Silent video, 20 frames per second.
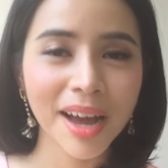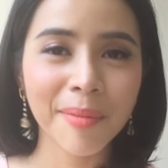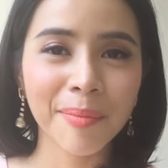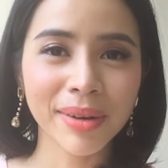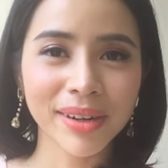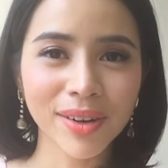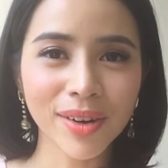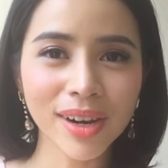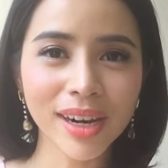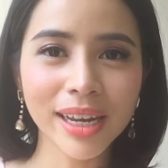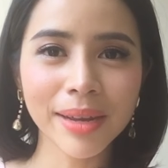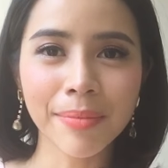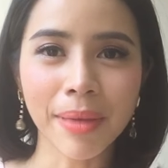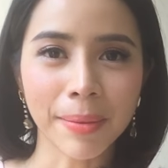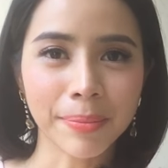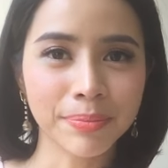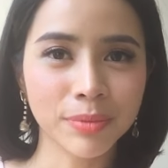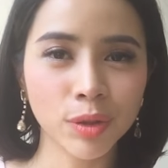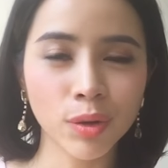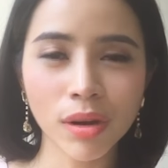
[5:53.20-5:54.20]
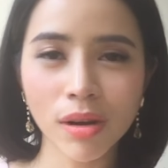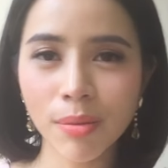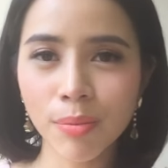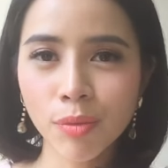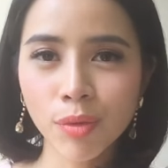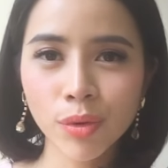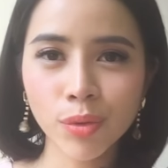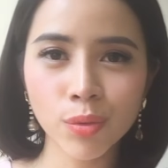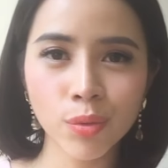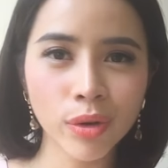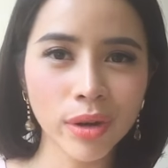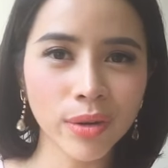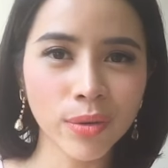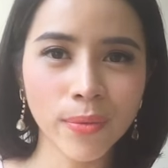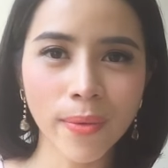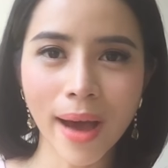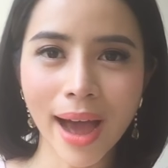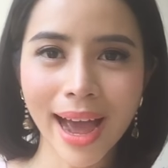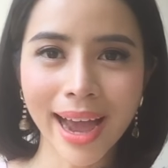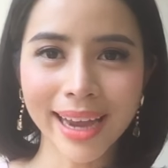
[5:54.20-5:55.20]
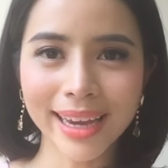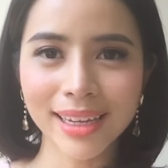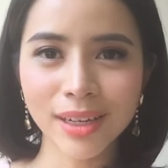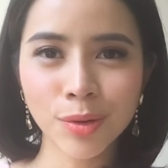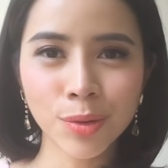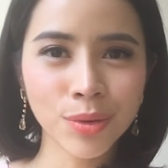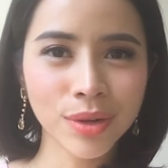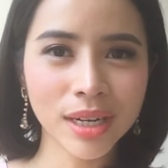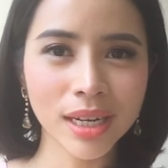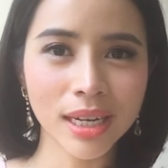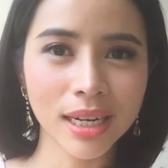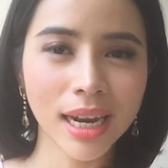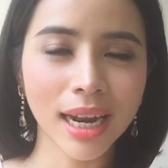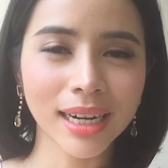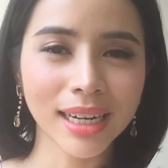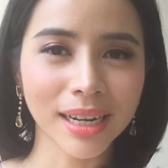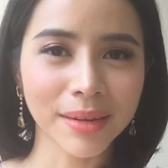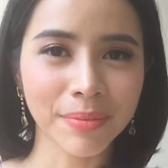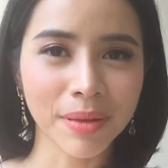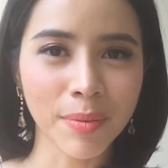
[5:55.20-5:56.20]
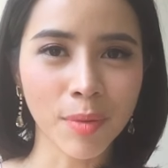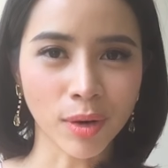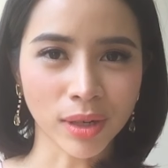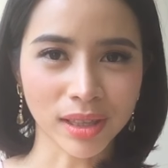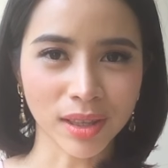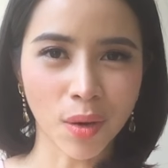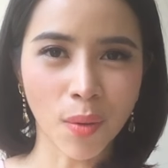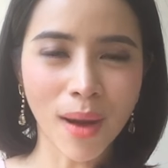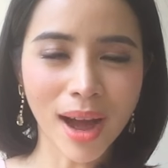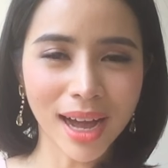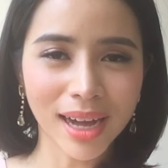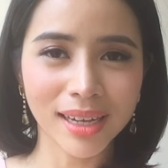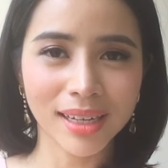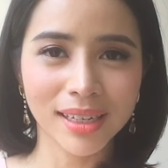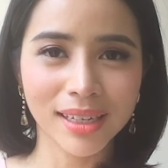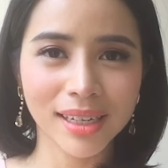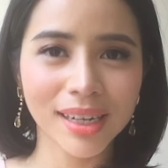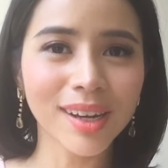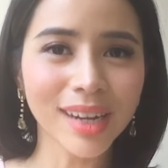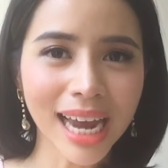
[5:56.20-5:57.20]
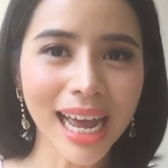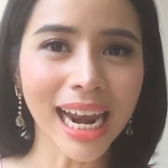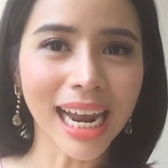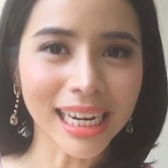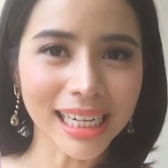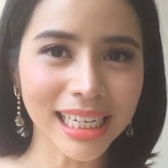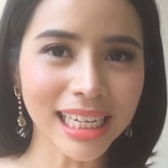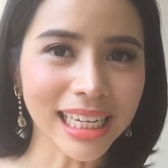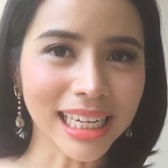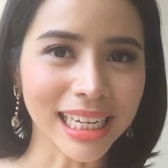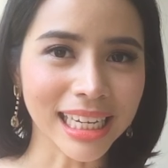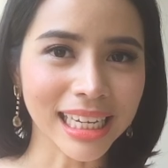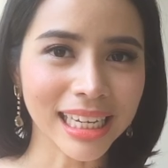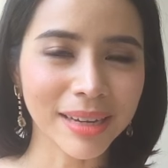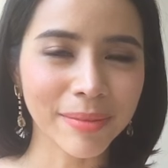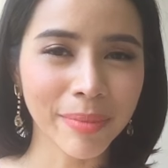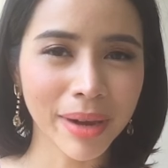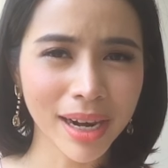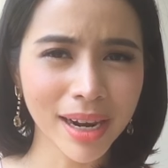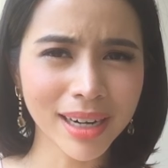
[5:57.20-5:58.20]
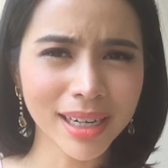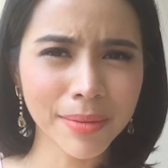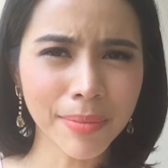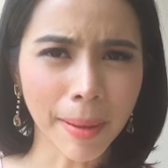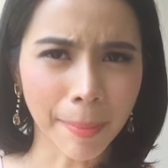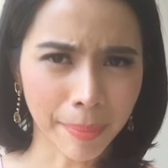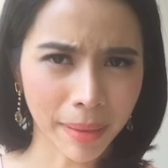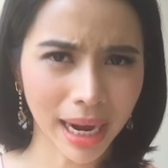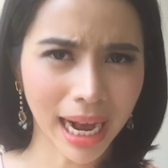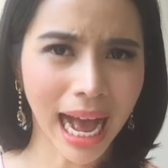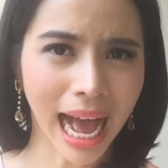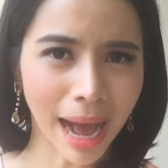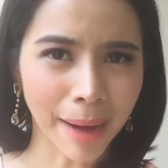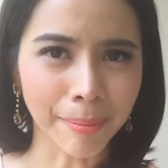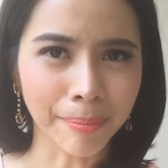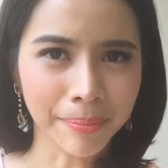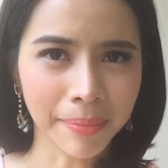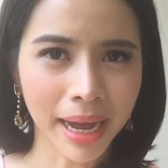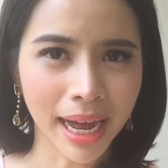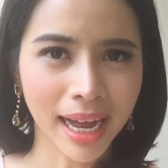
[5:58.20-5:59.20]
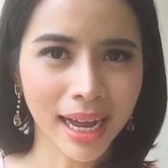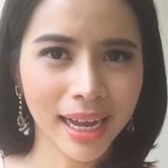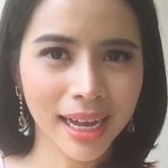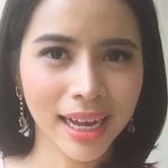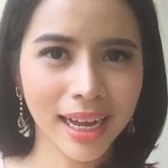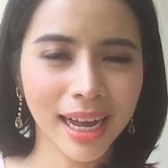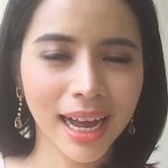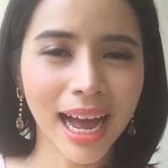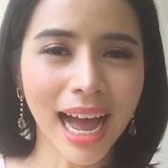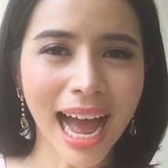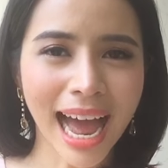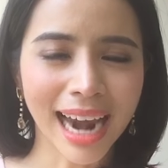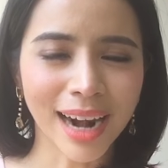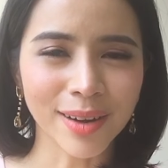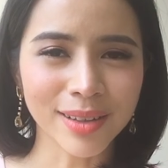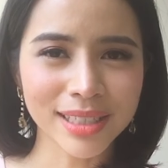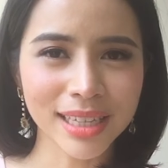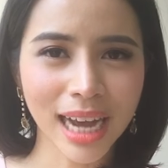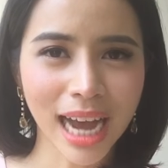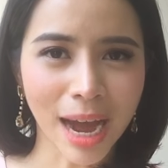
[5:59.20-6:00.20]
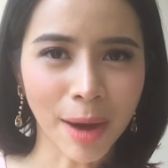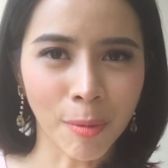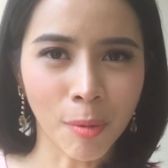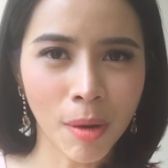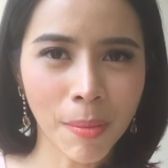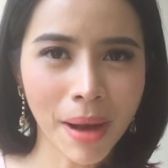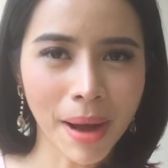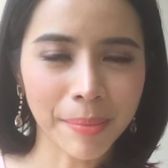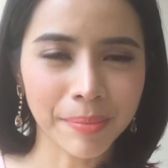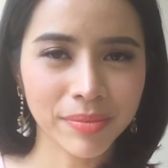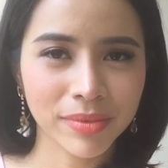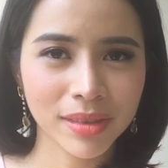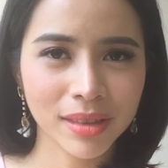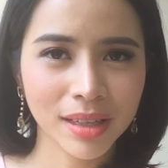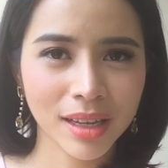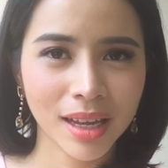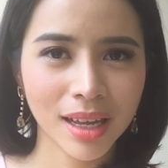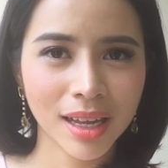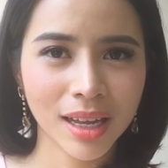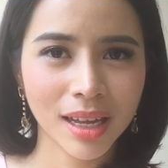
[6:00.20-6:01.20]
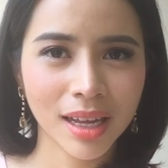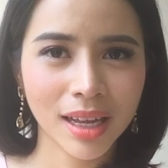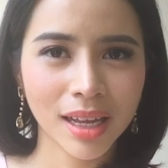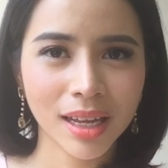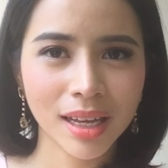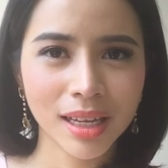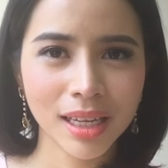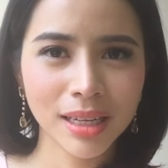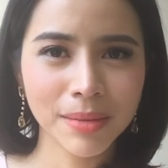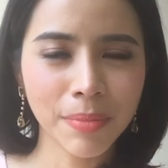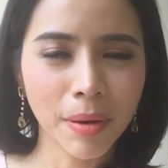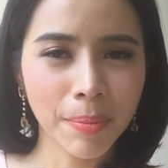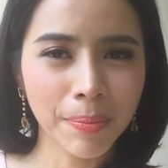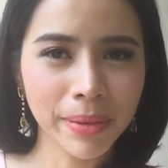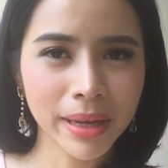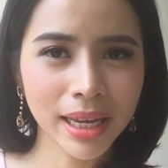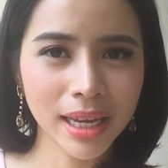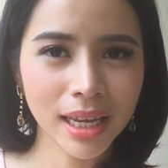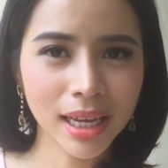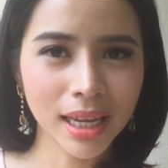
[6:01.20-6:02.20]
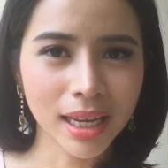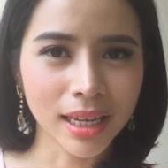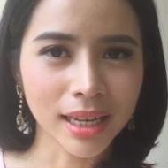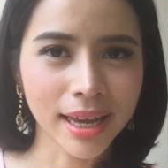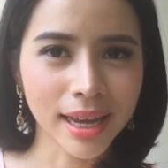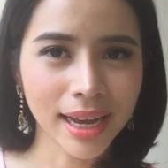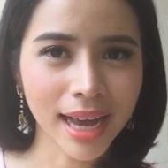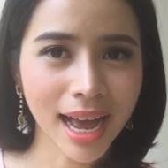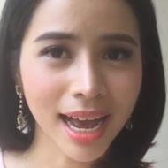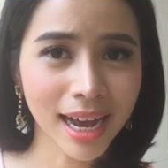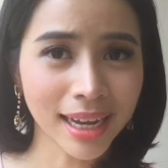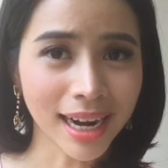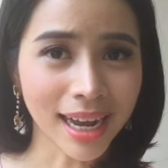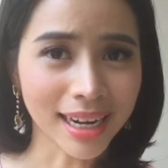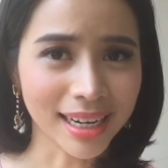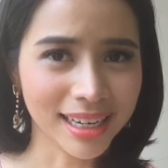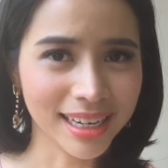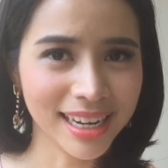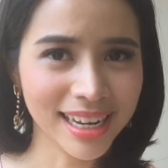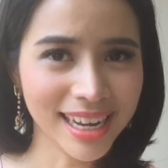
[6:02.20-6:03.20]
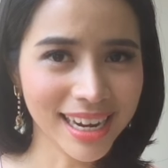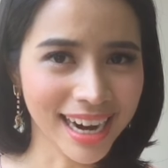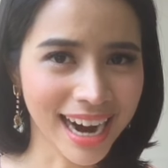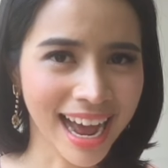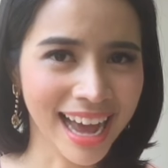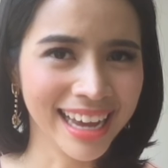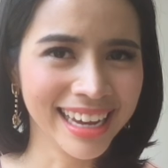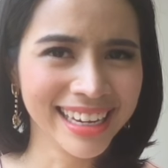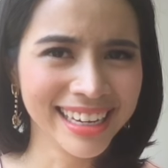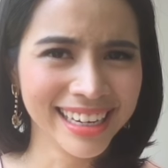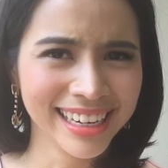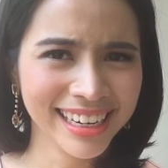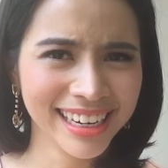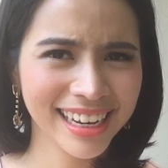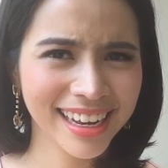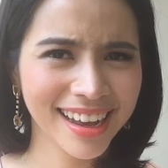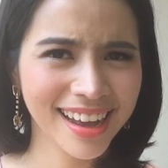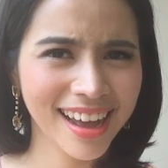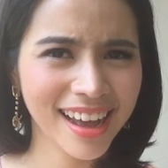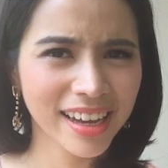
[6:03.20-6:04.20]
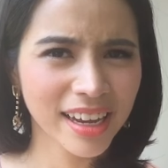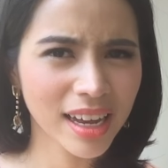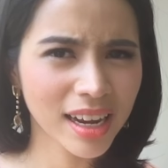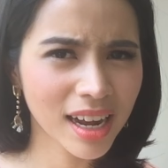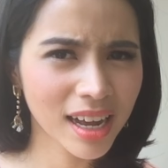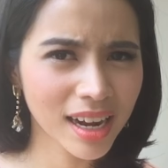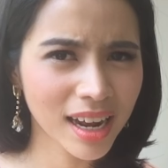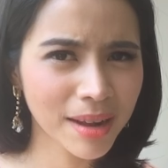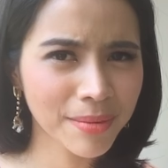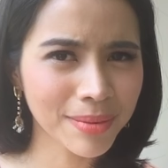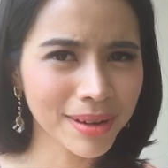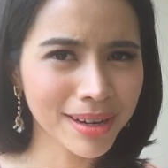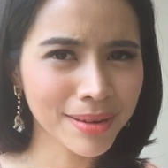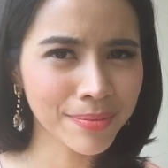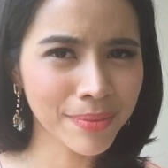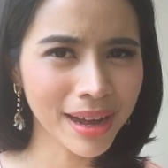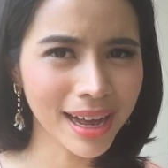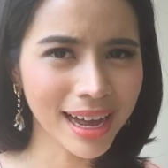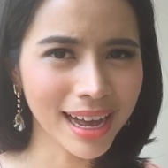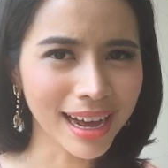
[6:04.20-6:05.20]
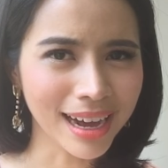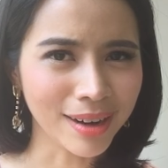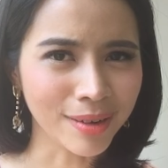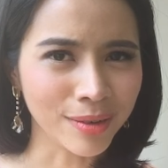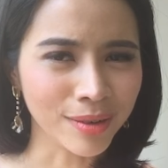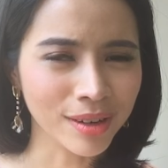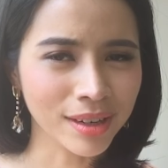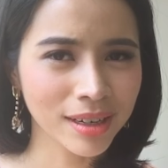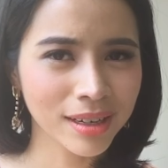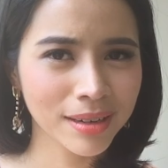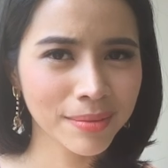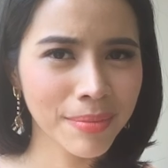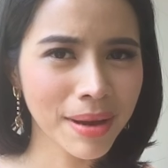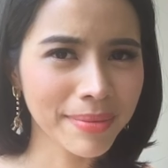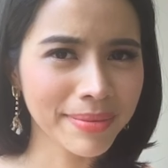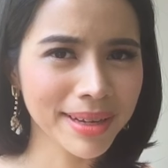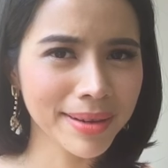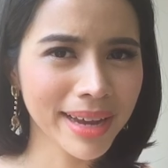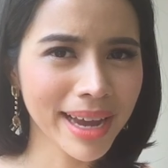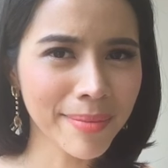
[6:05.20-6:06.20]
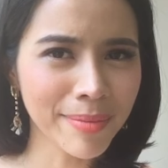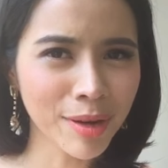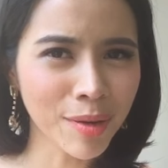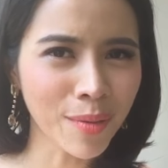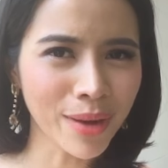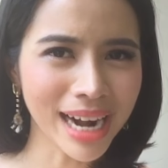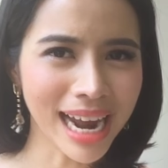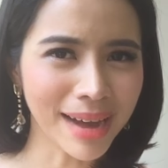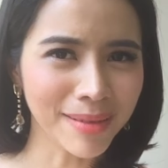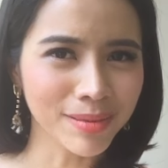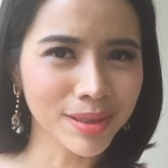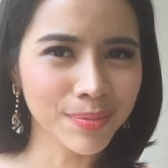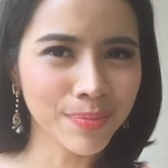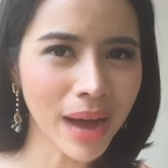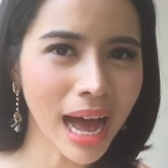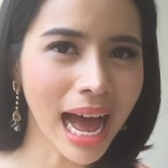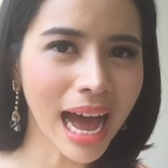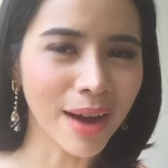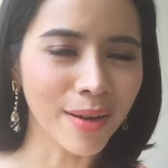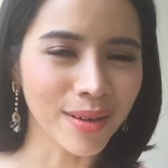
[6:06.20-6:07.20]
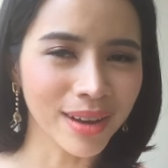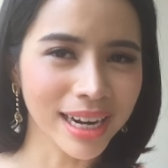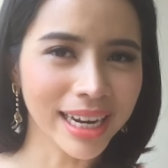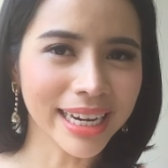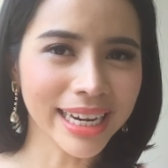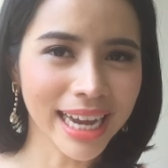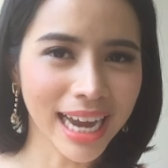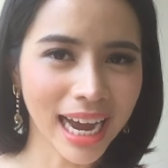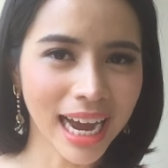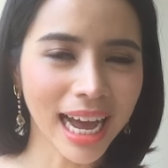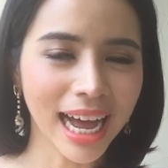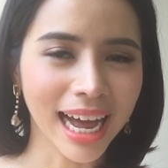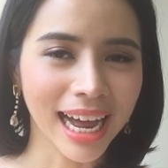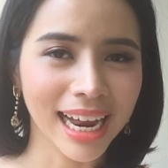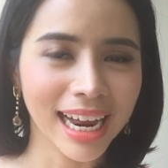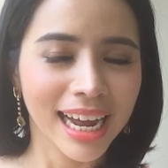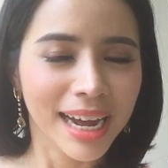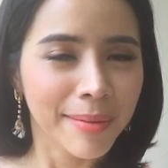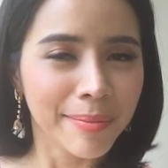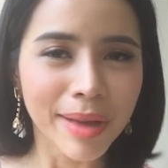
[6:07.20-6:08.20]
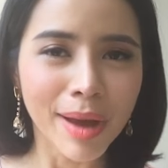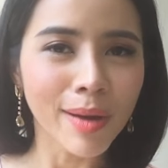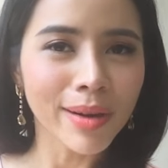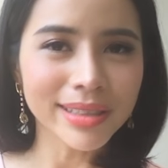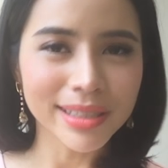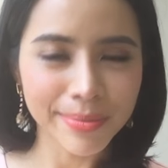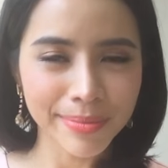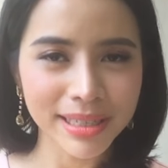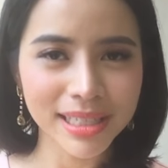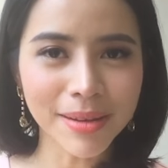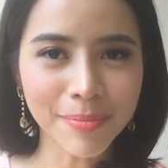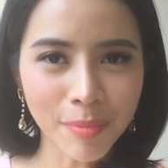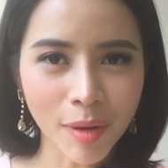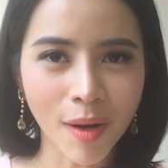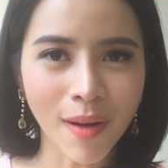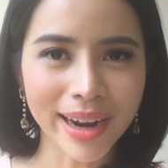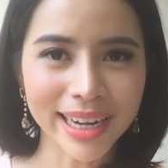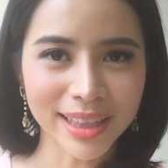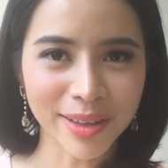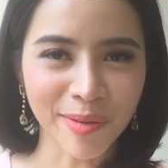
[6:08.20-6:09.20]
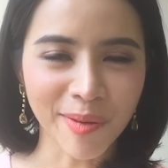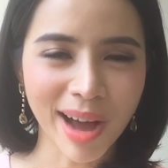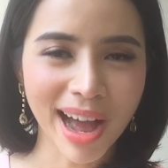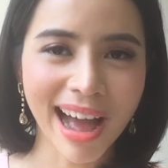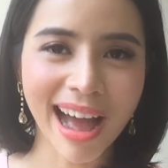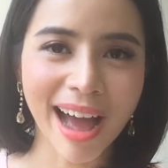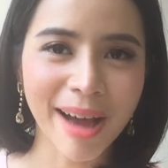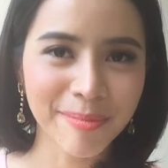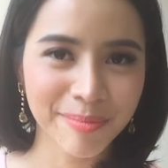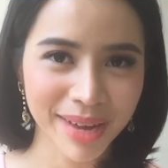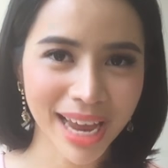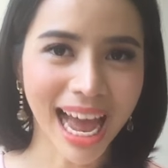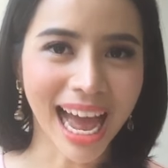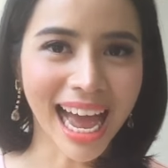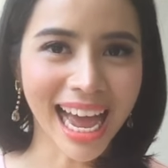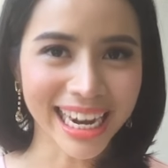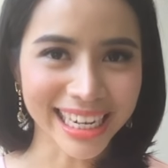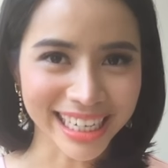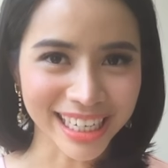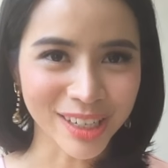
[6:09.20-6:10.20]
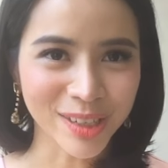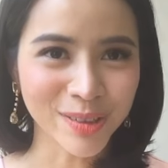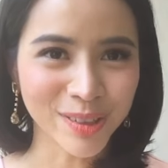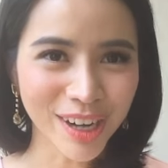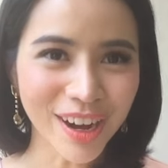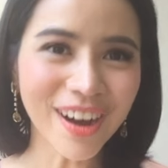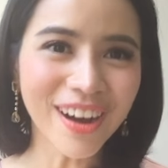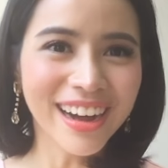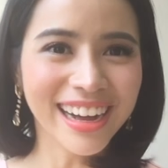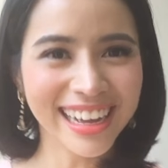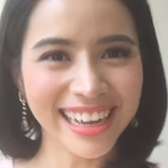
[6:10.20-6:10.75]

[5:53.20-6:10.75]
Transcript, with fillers: มันก็เลยแบบชนละมุนวุ่นวายนู่นนี่นั่นกันไปหมด แต่ว่าก็น่ารักดี เป็นเรื่องที่แบบขำอ่ะอ่านแล้วจะขำว่าแบบอีปั๊ปปี้ แกกขนาดนี้ได้ยังไงแกหน้าด้านไปหรือเปล่าแบบนี้แกไม่ควรทำหรือเปล่าอะไรเงี้ยค่ะ แม่เราจะไม่สปอยแต่ว่าไปหาอ่านกันดูเนาะ